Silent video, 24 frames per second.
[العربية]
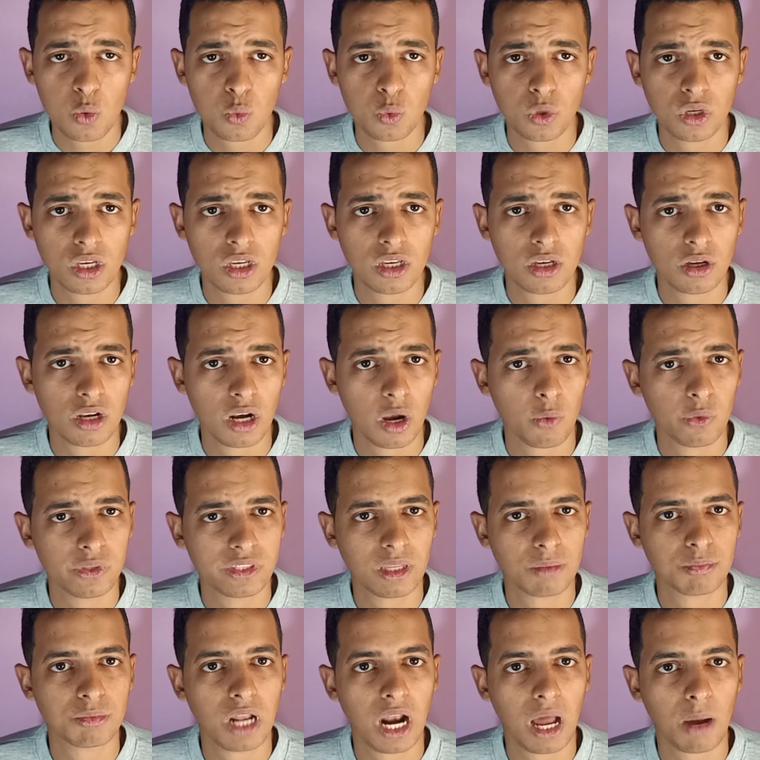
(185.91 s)
ولو
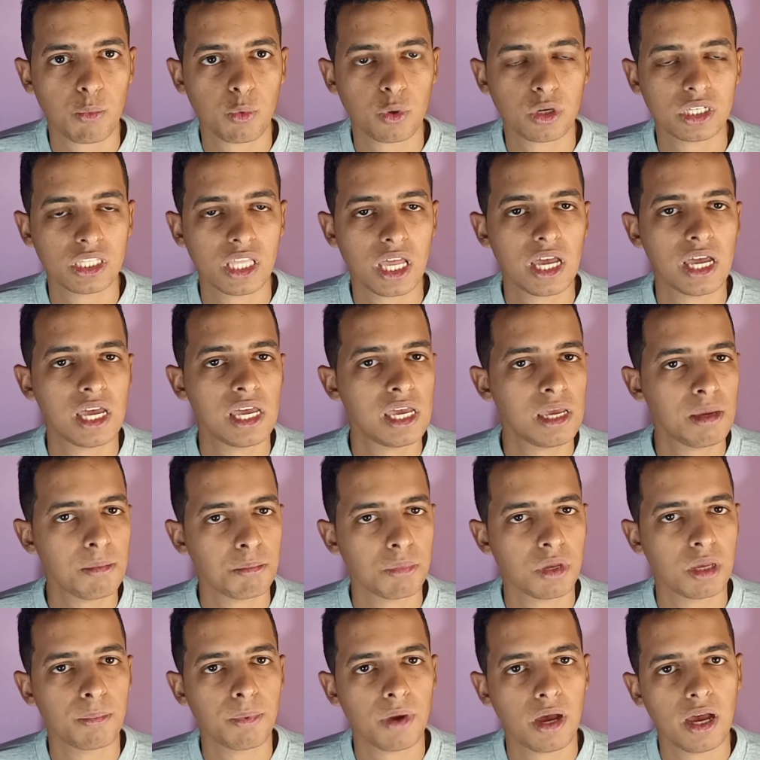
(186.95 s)
انت بتلعب وكده
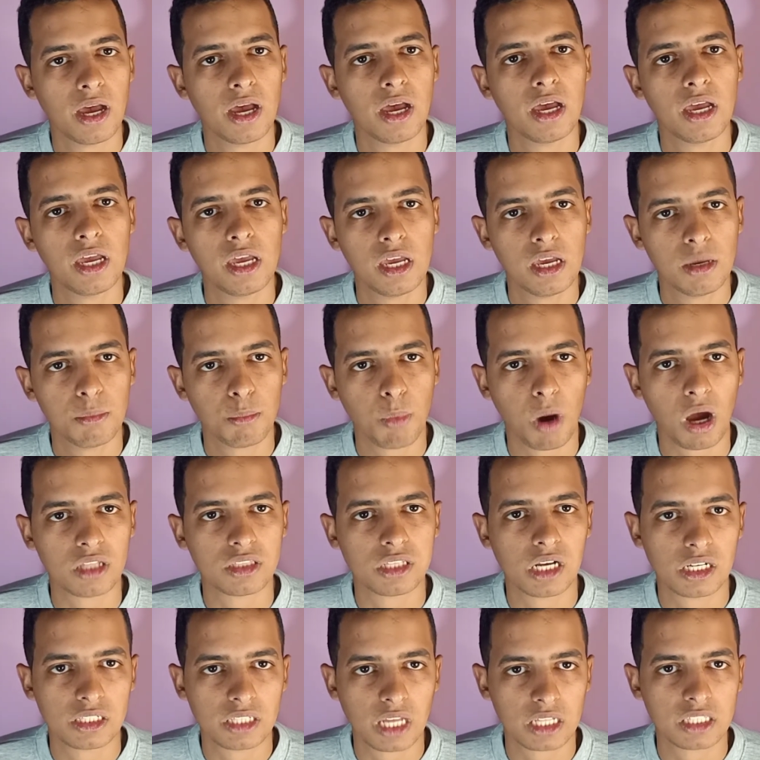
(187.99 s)
بيبقى
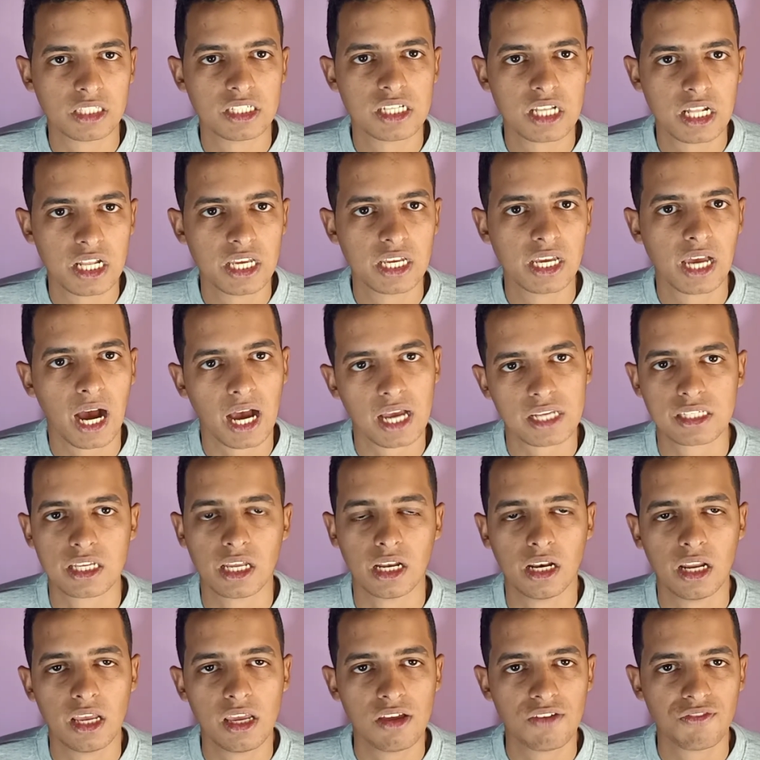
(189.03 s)
معدل التحديث ليك
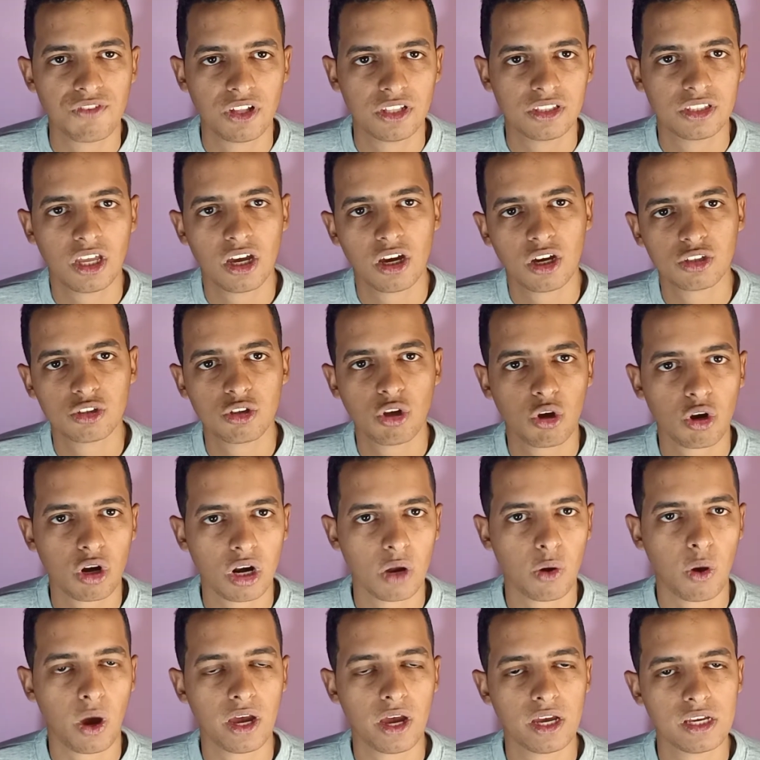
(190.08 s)
احسن فانت اختار
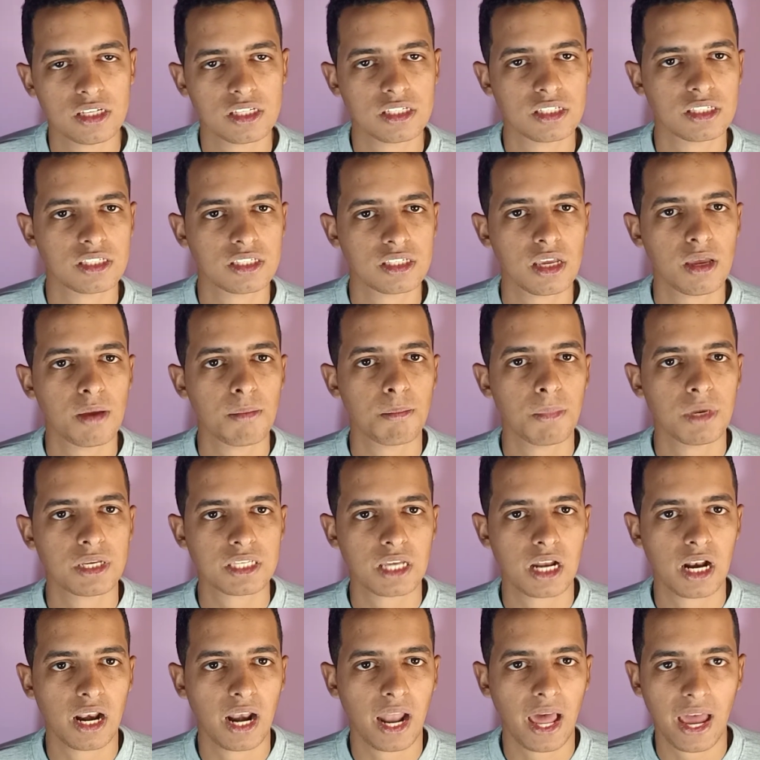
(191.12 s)
لو عايز
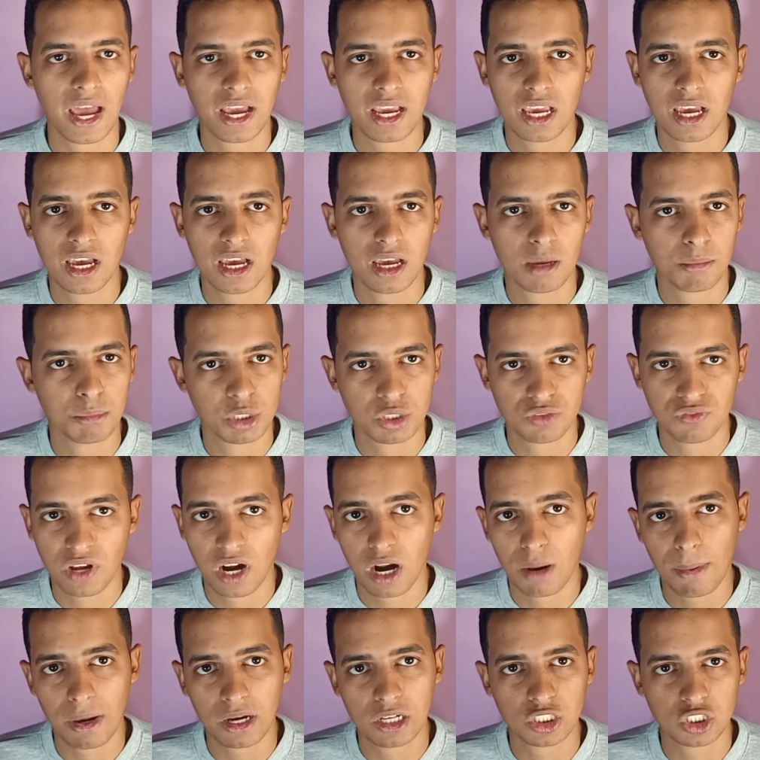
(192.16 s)
مثلا حاجه مش
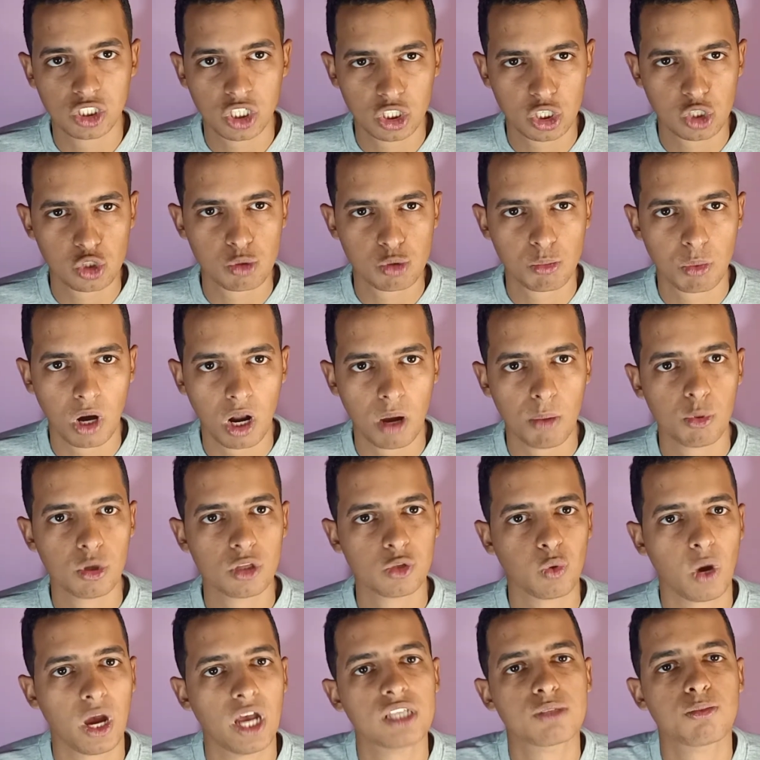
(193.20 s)
فارقه معاك الشاشه سوبر
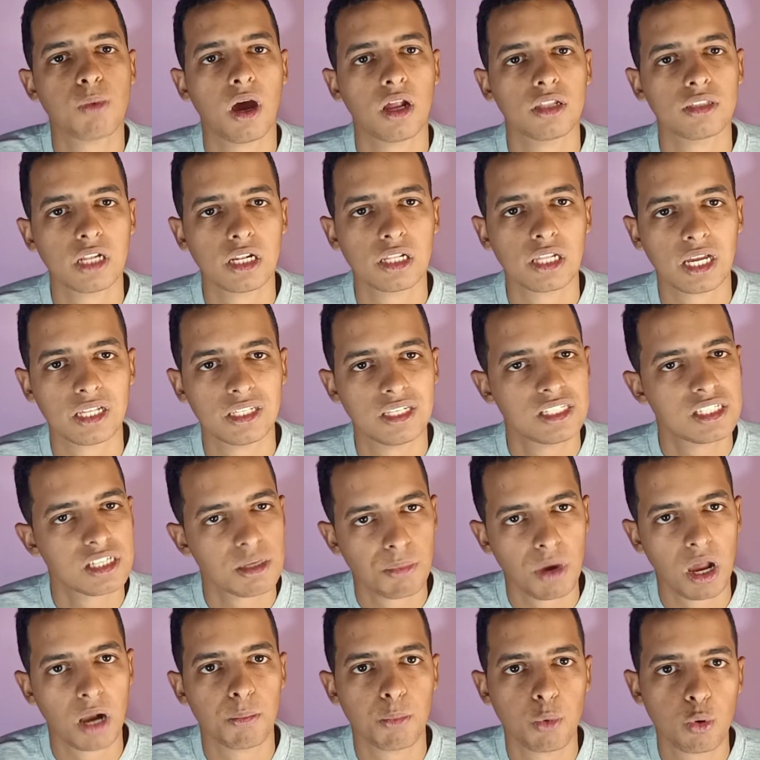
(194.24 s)
اموليد وعايز معدل تحديث
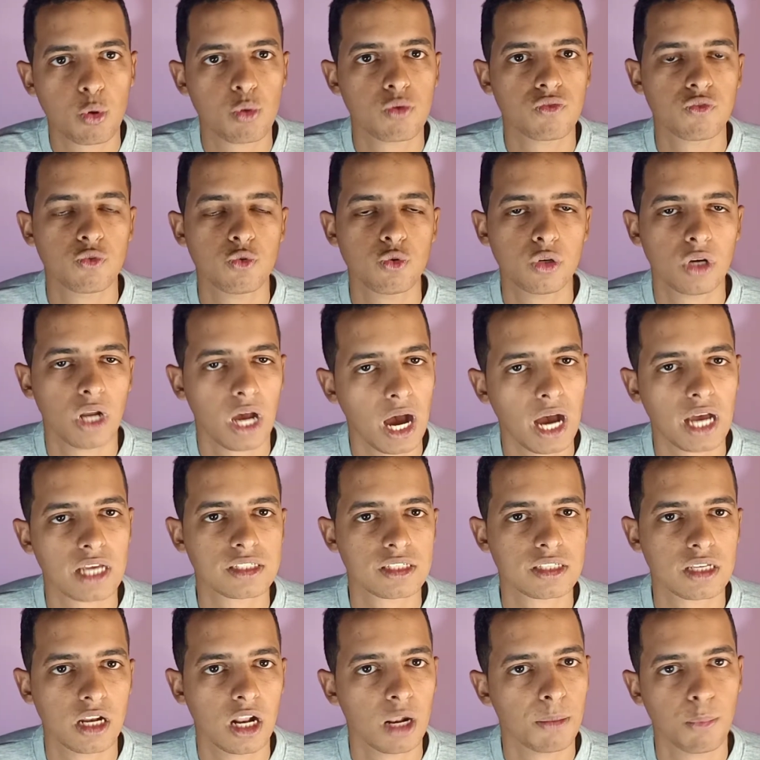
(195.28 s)
يبقى البوكو فون
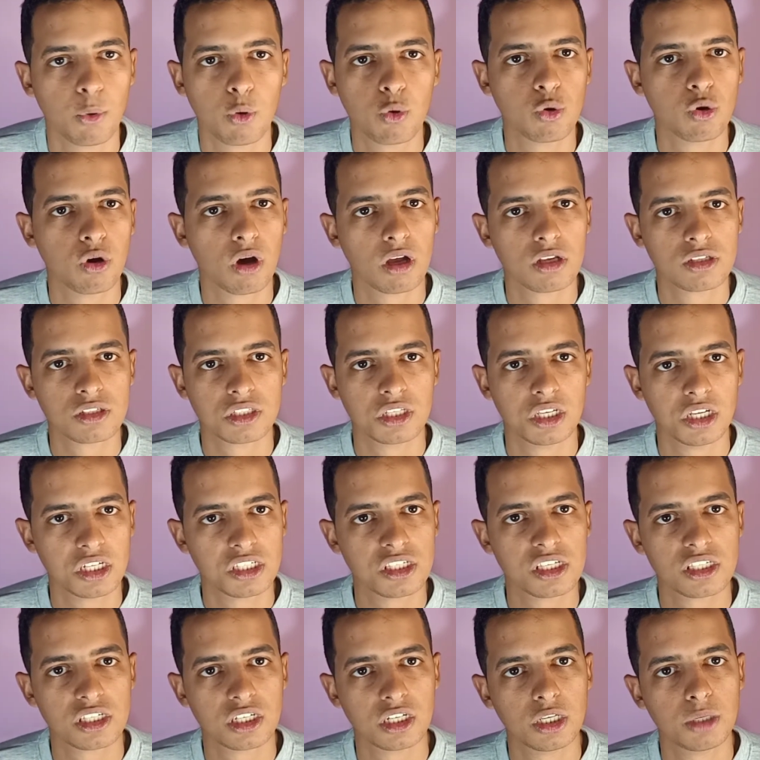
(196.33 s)
احسن البوكو قصدي
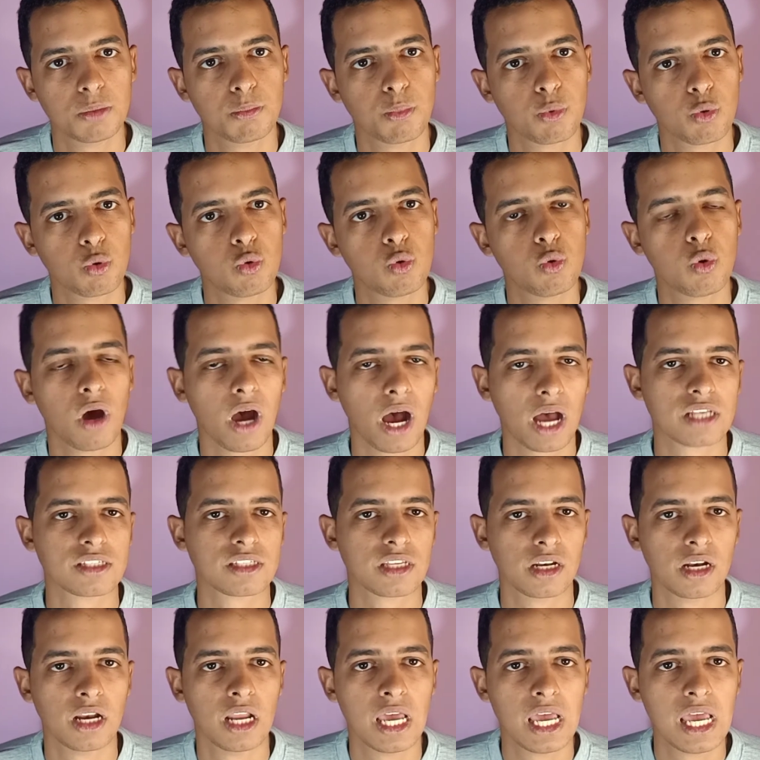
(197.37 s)
اكس 3 برو
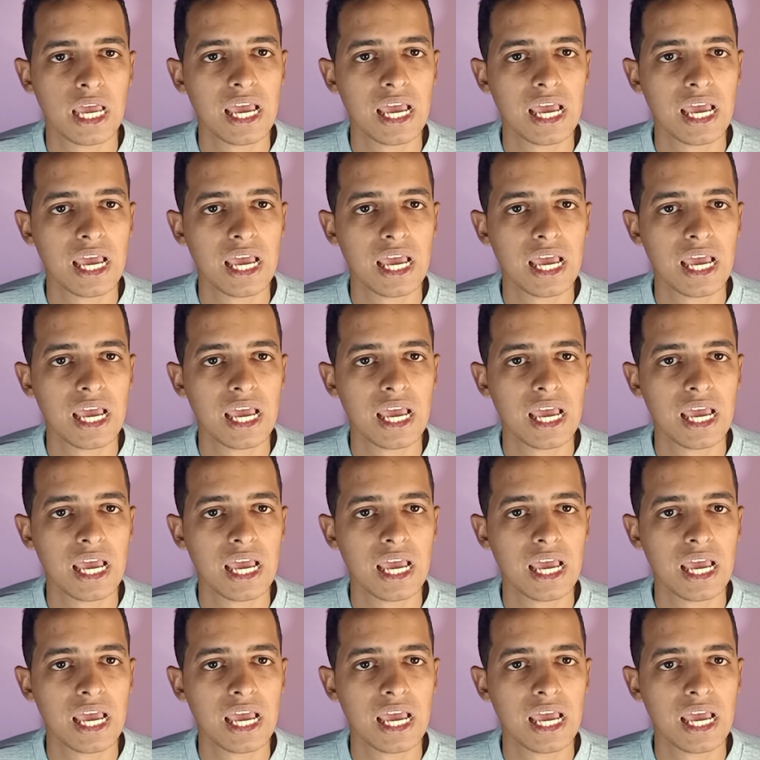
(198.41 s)
احسن